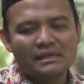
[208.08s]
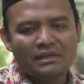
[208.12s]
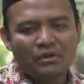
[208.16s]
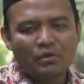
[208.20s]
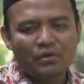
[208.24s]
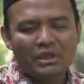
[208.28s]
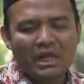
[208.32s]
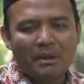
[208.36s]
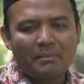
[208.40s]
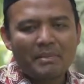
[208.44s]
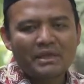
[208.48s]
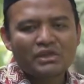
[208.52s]

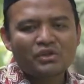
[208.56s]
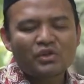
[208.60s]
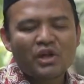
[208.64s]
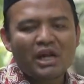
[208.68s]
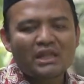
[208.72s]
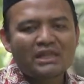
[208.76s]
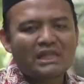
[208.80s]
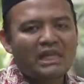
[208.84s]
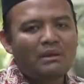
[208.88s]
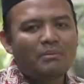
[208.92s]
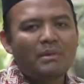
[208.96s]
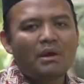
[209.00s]
Terutama
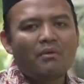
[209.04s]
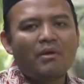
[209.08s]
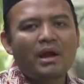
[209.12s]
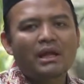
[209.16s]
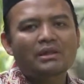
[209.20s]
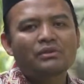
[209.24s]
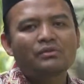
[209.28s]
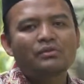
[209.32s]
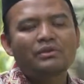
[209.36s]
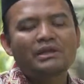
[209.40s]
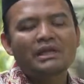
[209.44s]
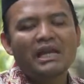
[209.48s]
sholat lima
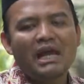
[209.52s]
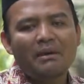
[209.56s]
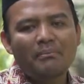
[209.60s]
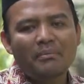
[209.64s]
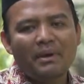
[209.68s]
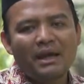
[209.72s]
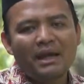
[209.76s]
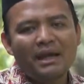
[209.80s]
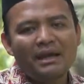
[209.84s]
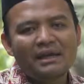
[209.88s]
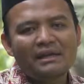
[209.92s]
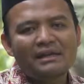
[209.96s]
waktu.
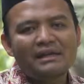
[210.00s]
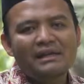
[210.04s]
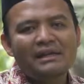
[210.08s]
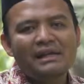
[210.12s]
Kenapa?